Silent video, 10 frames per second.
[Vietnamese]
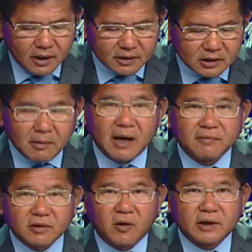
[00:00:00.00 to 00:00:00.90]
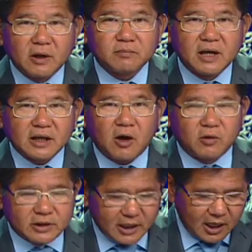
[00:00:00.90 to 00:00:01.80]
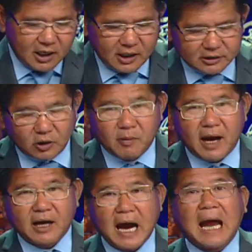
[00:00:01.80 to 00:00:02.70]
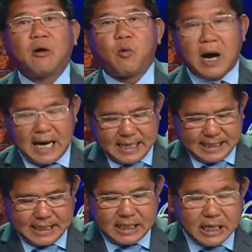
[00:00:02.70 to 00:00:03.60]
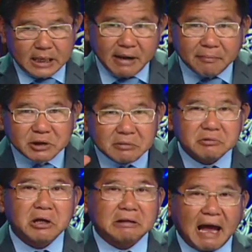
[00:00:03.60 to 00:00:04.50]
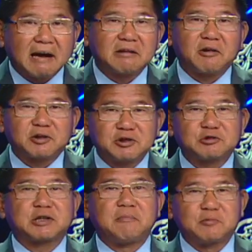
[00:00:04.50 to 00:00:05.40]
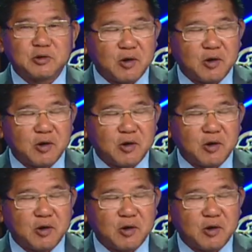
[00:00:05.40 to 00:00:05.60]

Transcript: ờ, thứ bảy vừa rồi khi ông đến cái hội trợ tiểu bang ở Iowa à, đáp chức trực thăng có chữ Trump